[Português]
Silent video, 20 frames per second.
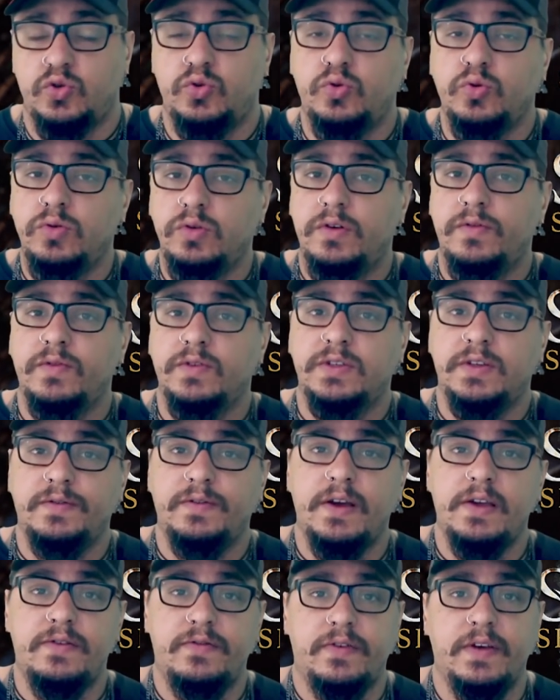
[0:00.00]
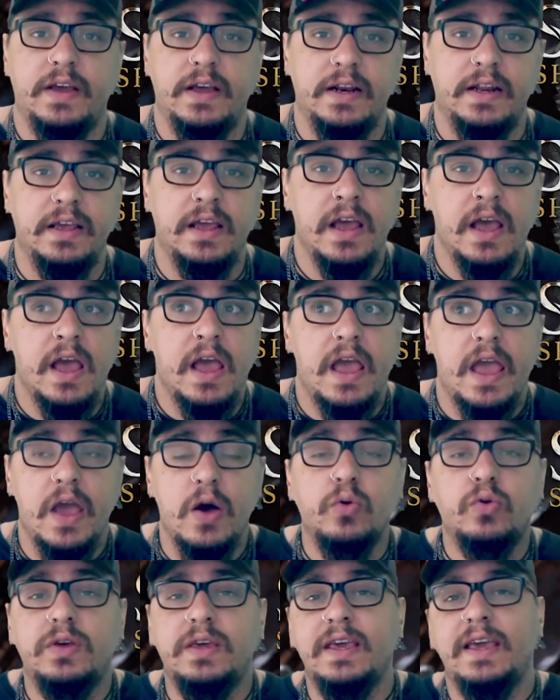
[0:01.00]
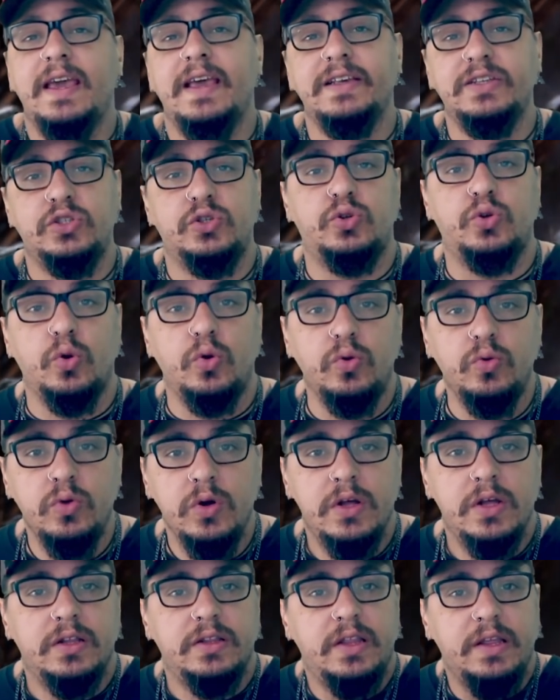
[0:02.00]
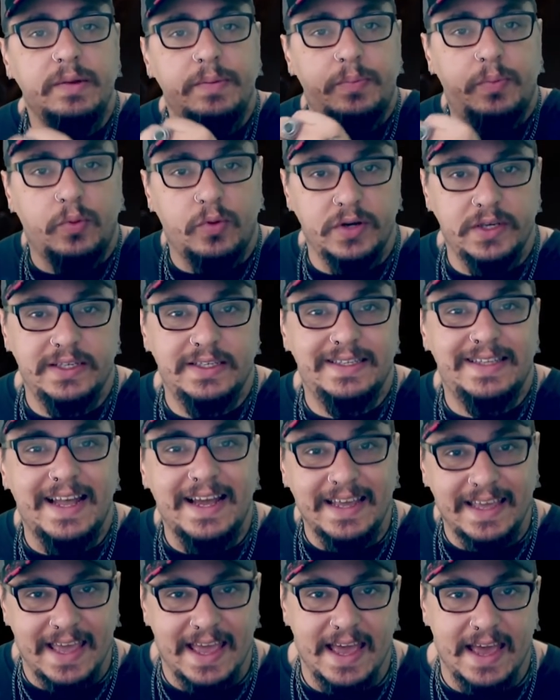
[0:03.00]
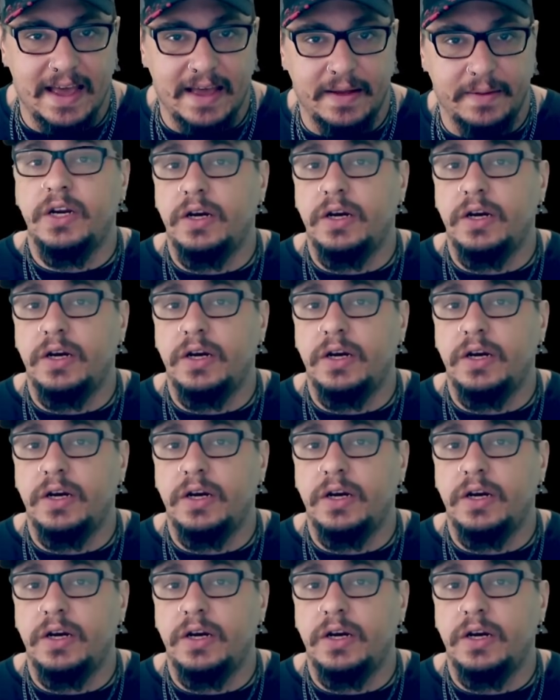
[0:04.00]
tudo que você vai ver ali é o que restou depois da guerra.